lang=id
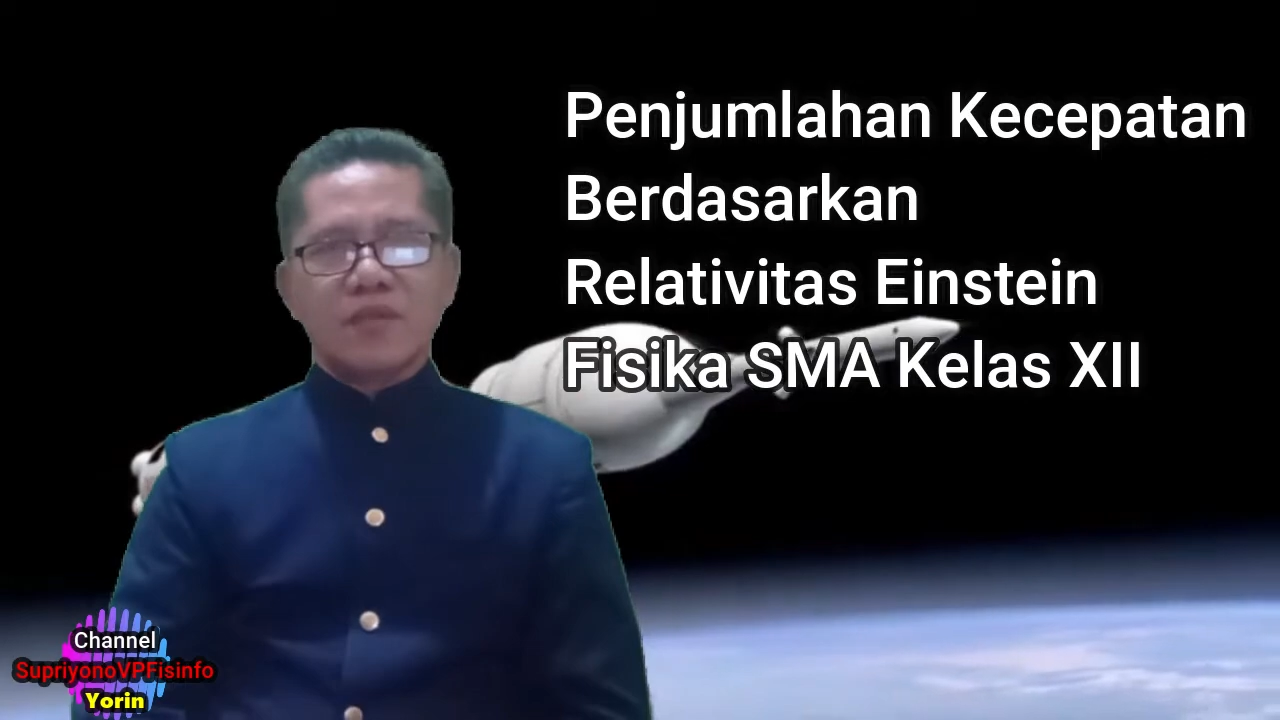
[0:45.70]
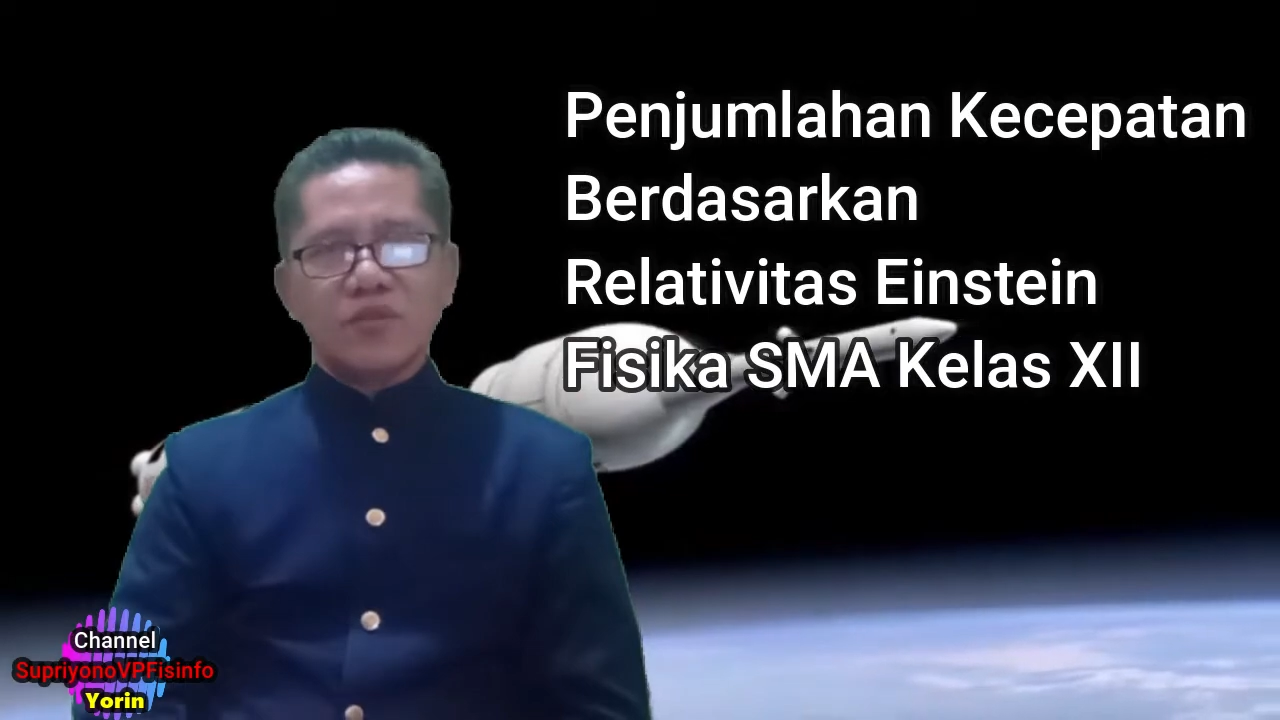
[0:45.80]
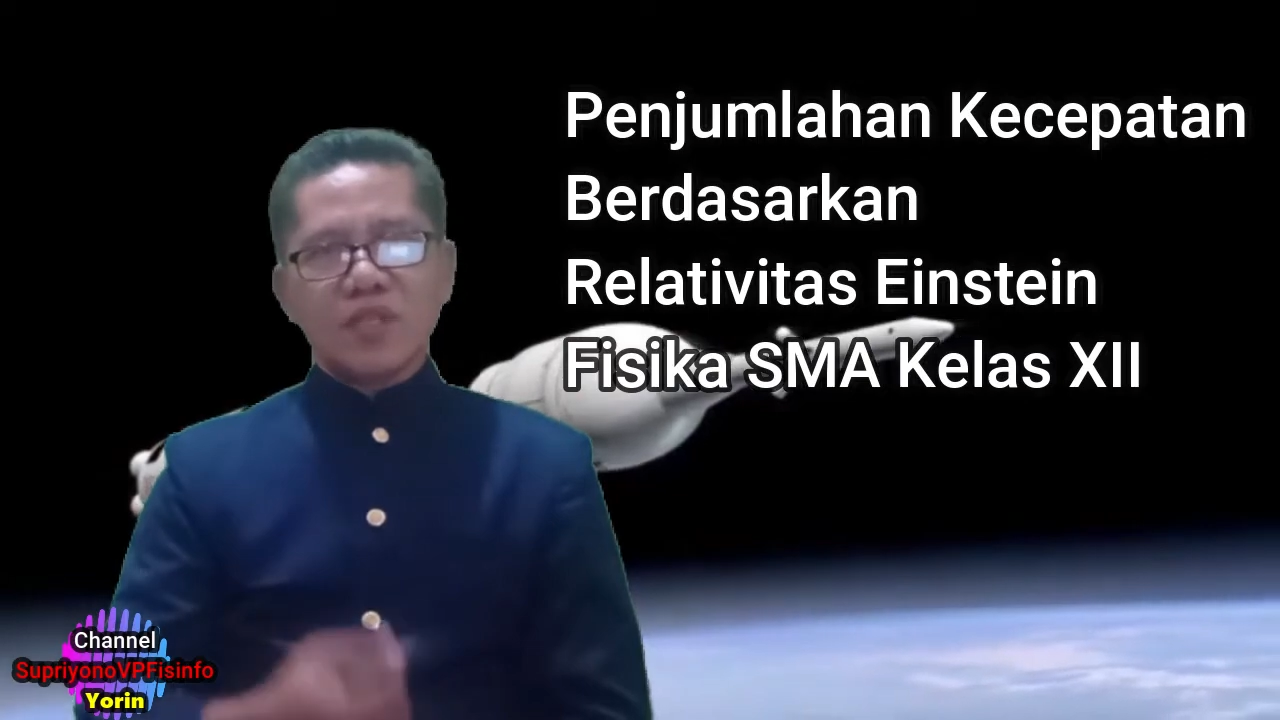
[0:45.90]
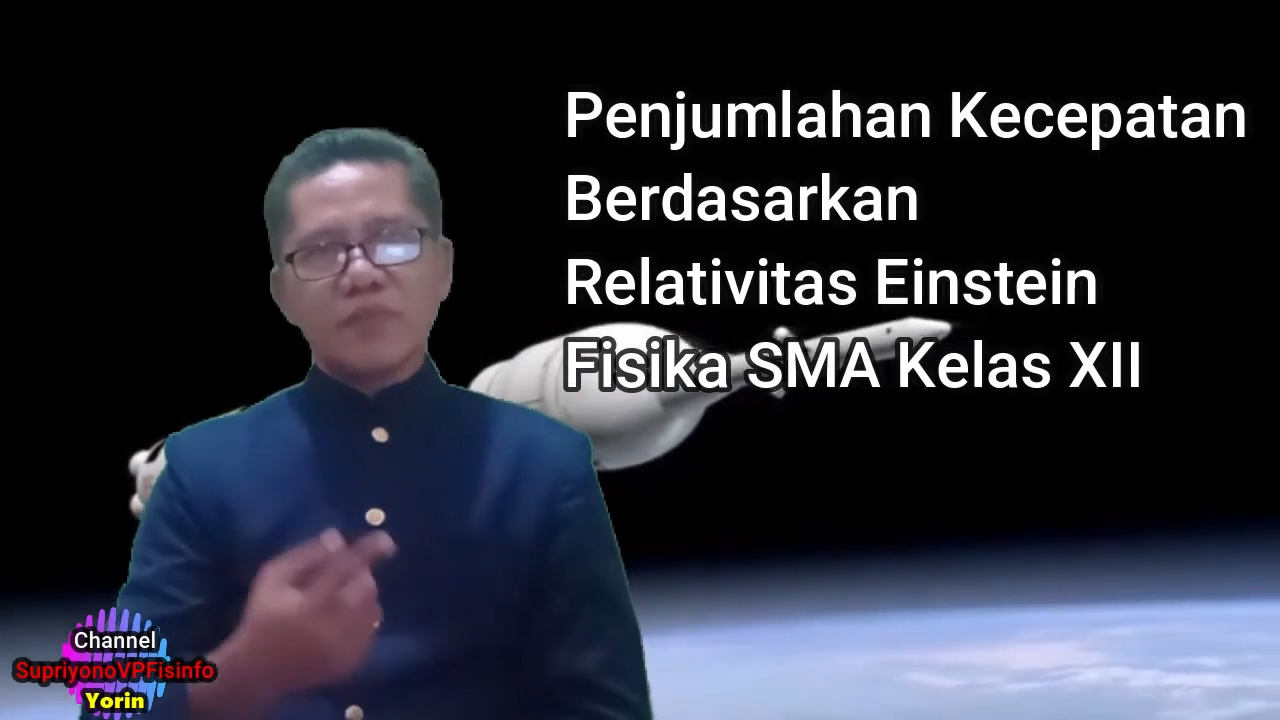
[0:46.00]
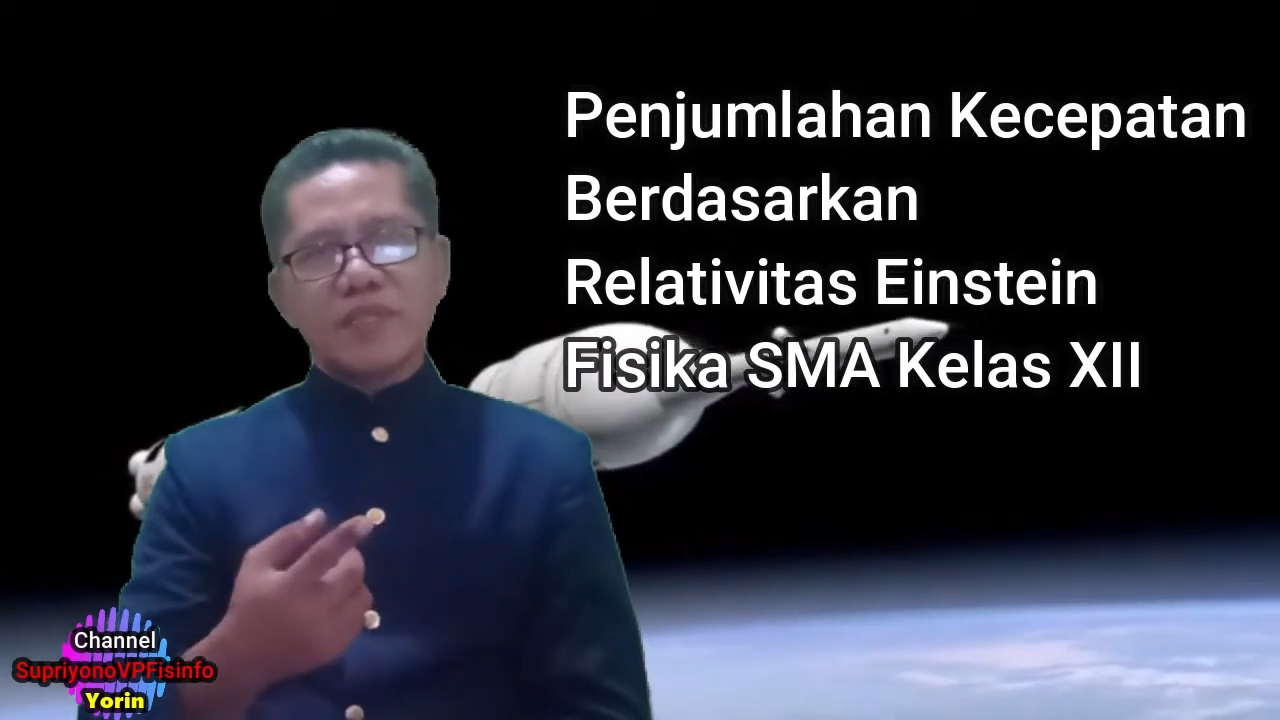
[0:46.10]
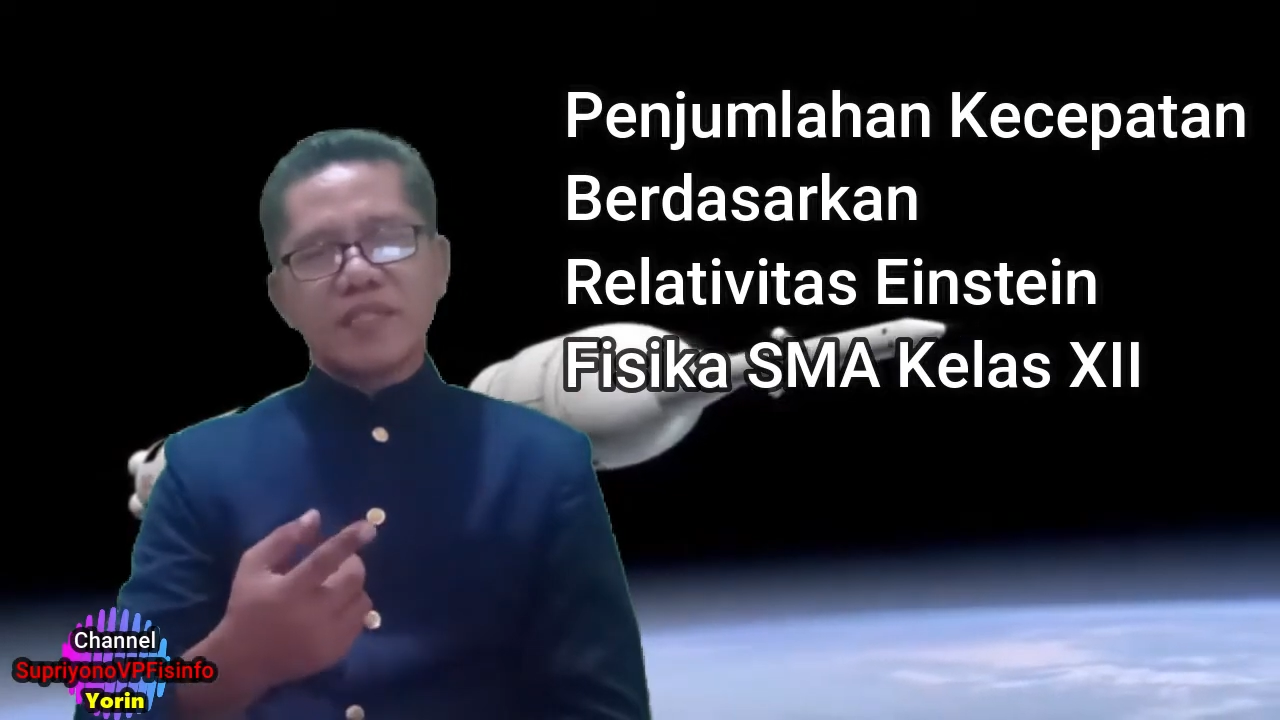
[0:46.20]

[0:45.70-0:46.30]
Untuk lebih